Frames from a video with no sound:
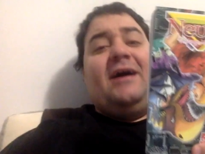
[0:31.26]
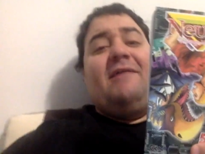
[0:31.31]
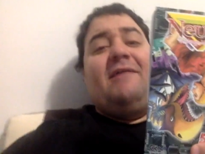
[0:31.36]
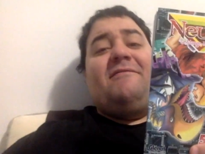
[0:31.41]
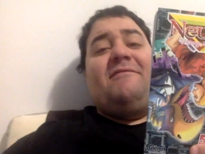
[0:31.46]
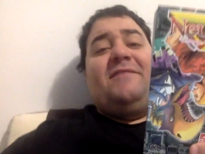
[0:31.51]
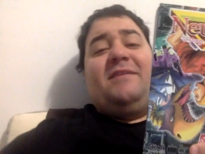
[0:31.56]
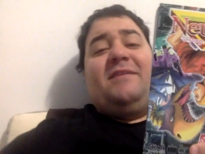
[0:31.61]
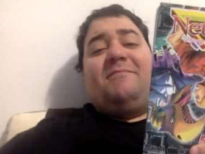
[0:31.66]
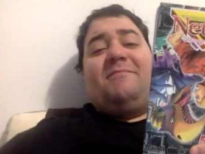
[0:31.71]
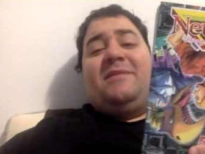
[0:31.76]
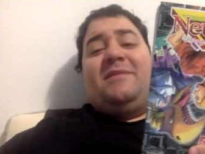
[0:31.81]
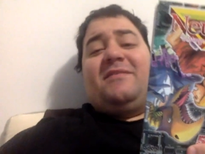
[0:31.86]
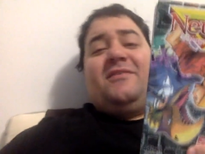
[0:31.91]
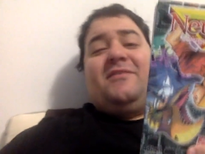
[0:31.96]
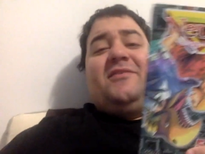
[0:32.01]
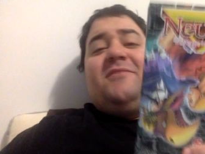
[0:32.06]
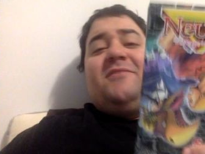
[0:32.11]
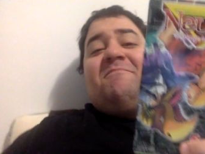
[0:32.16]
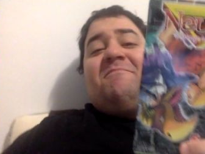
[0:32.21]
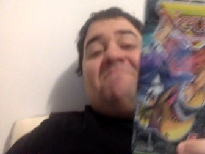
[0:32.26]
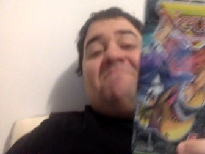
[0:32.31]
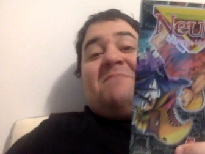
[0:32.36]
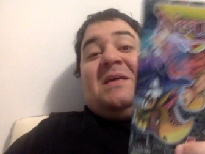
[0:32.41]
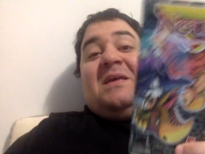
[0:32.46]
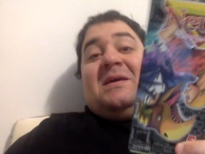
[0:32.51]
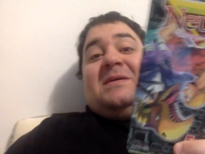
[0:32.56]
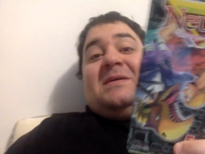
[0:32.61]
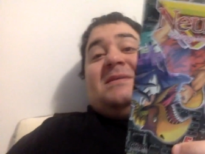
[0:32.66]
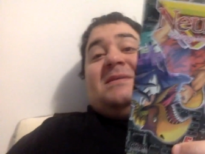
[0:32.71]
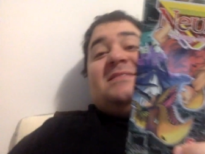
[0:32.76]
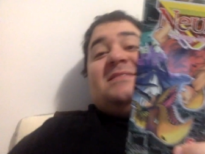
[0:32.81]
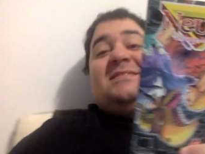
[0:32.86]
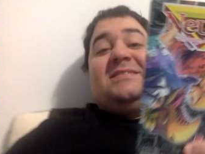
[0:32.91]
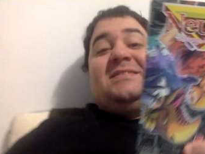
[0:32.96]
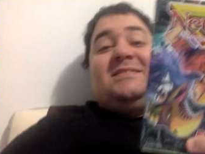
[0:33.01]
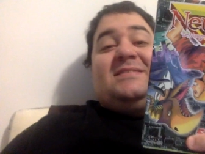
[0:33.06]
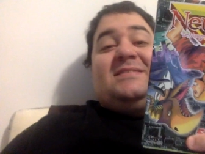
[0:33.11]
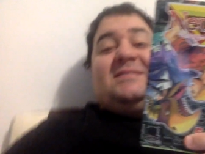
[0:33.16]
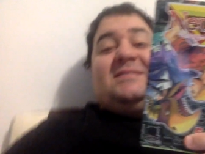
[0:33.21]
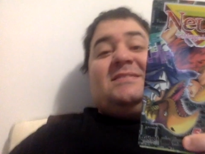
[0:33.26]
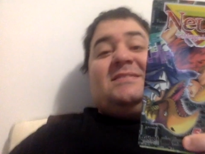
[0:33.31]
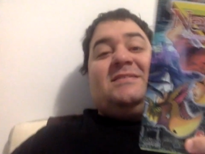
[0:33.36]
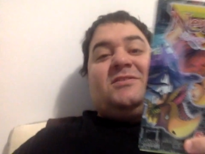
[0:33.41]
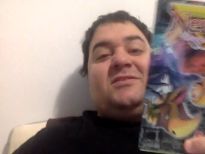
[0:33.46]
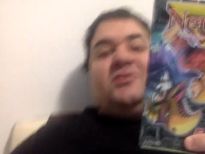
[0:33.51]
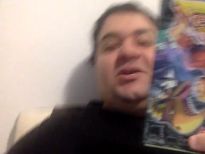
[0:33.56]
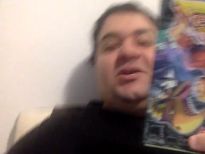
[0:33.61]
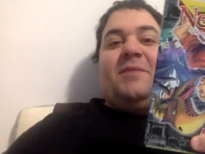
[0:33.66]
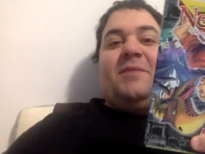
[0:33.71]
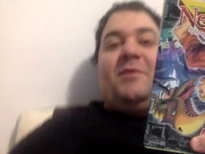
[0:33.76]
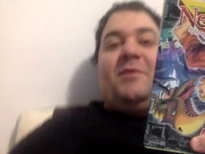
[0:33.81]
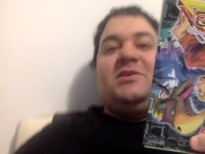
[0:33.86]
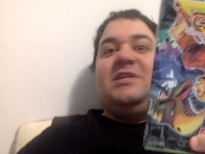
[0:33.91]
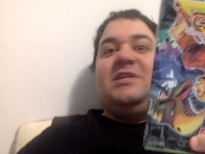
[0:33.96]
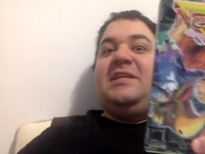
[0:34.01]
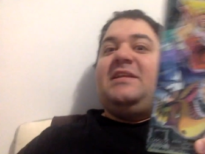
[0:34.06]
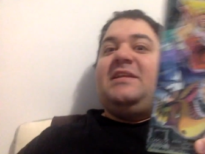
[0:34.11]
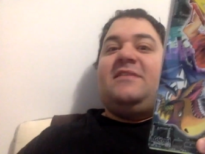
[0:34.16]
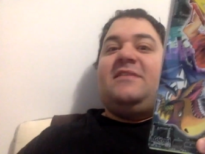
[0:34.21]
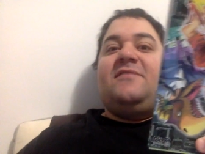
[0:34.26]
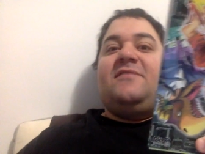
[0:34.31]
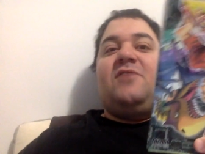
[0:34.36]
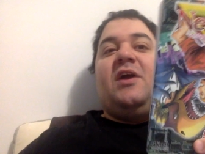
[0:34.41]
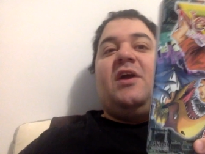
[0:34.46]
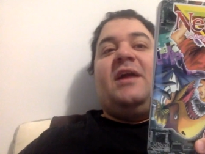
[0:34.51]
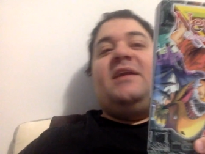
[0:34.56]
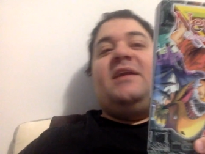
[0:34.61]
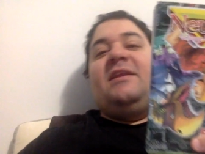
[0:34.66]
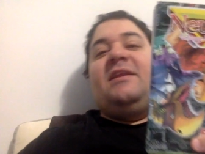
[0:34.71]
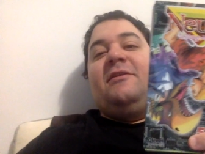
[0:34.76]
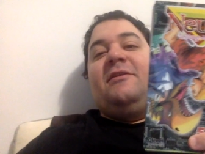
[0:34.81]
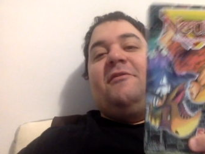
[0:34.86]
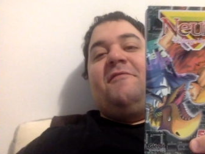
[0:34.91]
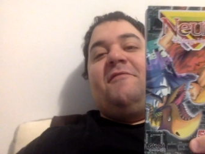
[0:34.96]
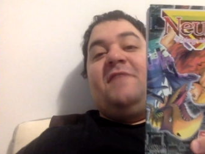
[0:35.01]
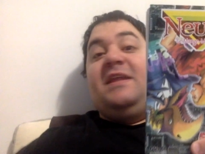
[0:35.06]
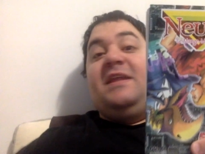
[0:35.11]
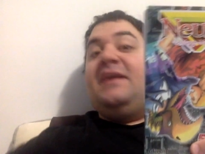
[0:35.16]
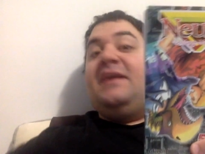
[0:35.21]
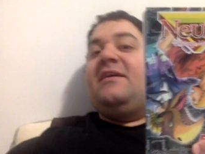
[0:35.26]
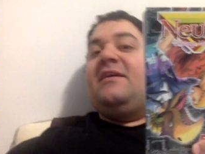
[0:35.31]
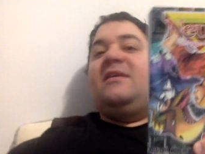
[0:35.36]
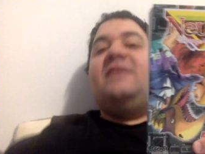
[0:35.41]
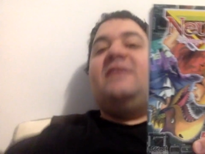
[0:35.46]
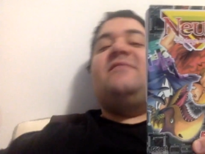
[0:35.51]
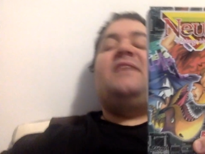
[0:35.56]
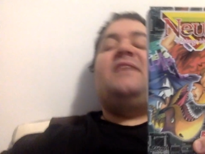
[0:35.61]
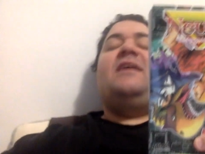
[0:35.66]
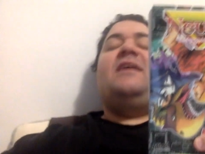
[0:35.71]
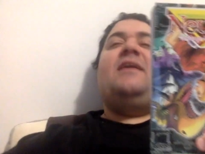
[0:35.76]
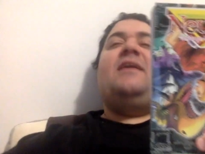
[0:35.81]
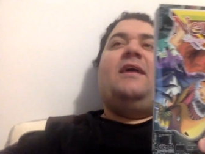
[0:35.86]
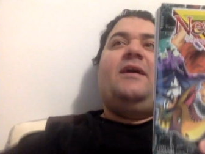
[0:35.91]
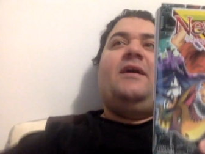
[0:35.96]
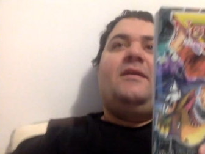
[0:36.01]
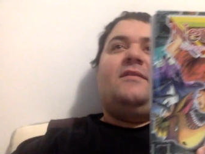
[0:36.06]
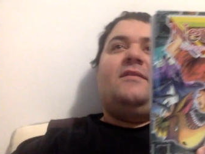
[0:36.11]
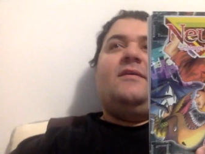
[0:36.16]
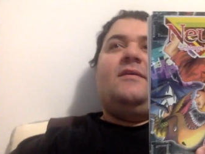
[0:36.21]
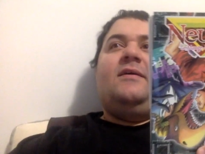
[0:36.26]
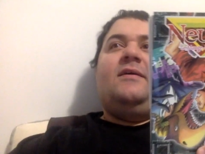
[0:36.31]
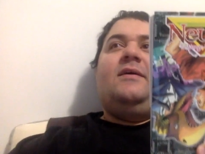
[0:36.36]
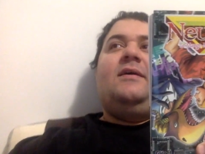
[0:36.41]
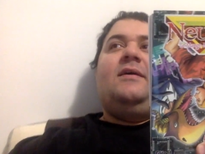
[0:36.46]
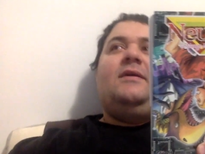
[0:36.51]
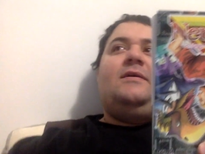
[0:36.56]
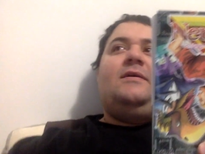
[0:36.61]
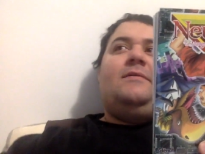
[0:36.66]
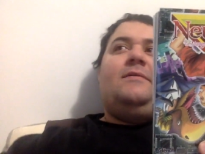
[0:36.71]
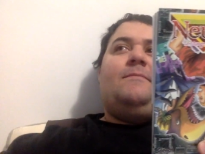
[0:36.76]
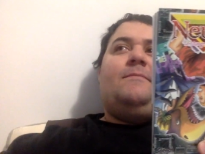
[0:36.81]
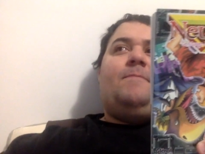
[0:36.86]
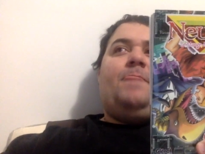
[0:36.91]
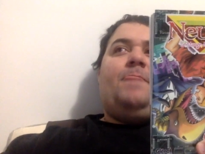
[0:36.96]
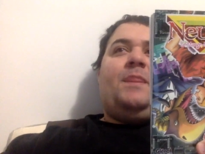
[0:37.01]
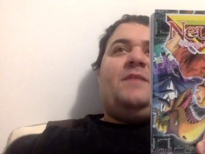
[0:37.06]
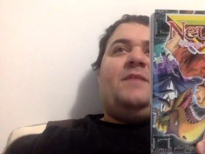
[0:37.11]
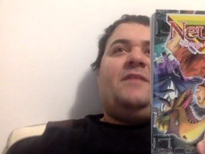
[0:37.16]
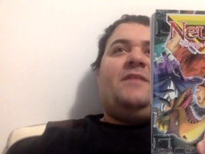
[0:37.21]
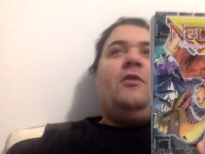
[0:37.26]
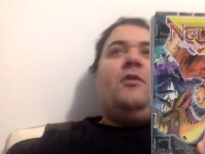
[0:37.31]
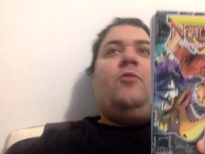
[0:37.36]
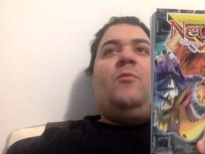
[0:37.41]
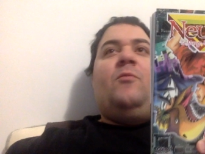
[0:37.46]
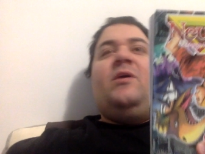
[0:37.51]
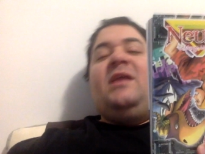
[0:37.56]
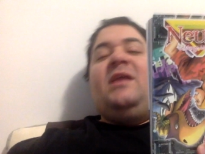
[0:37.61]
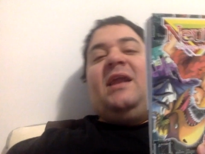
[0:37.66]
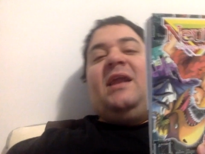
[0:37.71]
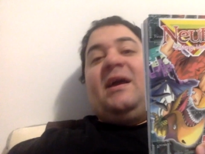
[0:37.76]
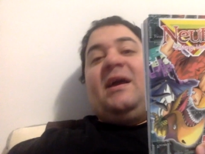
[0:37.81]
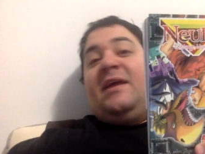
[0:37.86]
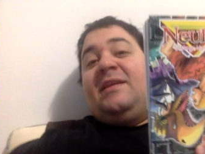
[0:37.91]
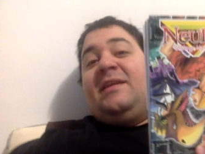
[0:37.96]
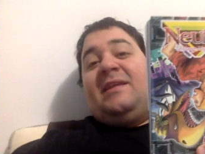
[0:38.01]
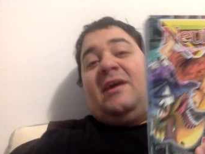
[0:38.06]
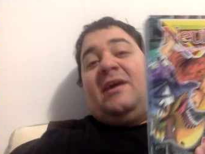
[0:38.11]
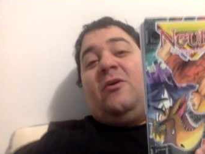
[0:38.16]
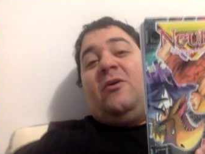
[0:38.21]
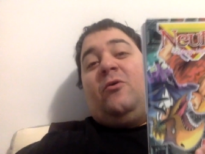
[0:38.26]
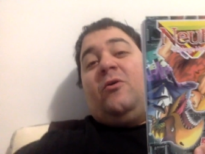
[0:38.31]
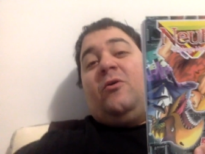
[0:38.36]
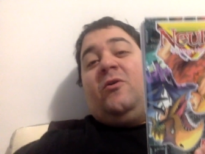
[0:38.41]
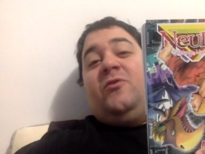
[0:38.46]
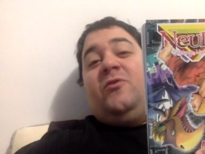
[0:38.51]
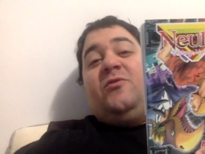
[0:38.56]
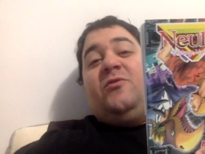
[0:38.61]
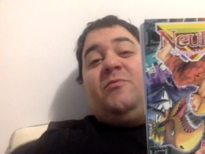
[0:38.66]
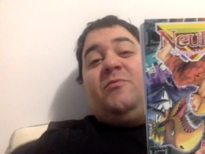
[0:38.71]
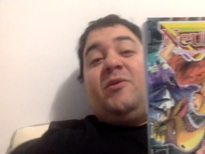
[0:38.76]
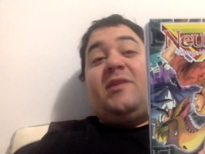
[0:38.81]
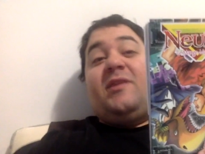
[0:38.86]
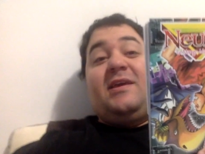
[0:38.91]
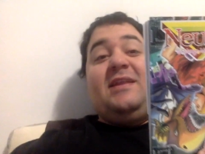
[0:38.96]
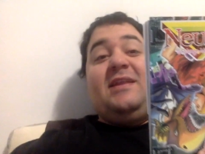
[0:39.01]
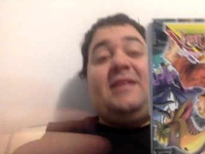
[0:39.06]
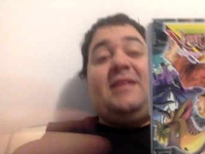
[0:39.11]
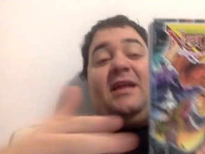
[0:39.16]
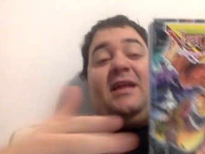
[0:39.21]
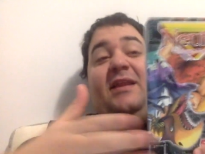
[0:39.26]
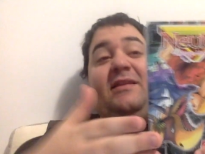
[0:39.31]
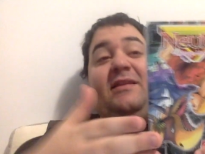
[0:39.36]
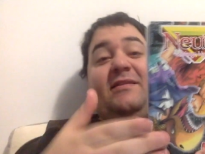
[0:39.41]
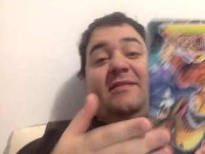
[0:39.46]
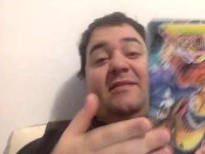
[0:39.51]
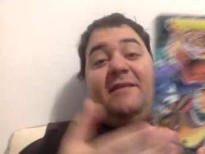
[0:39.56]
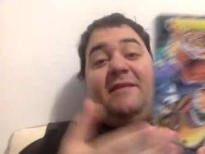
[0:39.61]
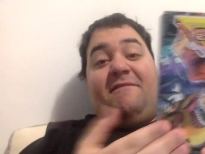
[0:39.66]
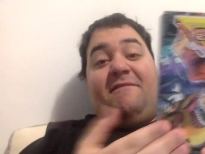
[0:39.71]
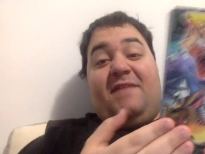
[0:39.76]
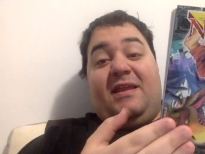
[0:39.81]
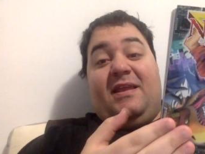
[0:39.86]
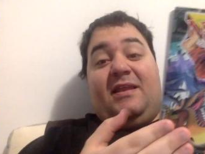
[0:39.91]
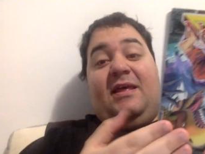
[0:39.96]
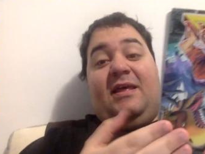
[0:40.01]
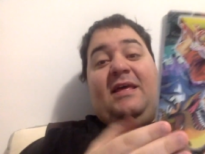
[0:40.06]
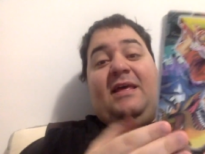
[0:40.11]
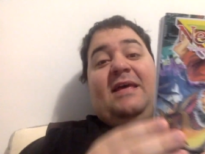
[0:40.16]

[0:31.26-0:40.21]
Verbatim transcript: en fait, parce que c'est ce que je reproche à Détective Conan, de finir les enquêtes. Tu sais, là, au moins, l'enquête était conclue, le meurtrier était, fait,